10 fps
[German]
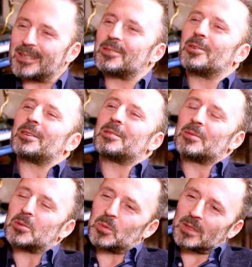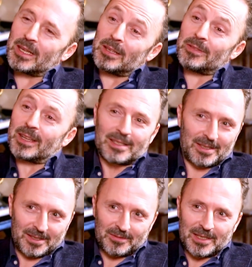jetzt noch in speziellen Fällen
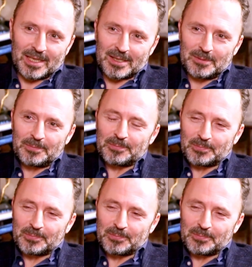interveniere.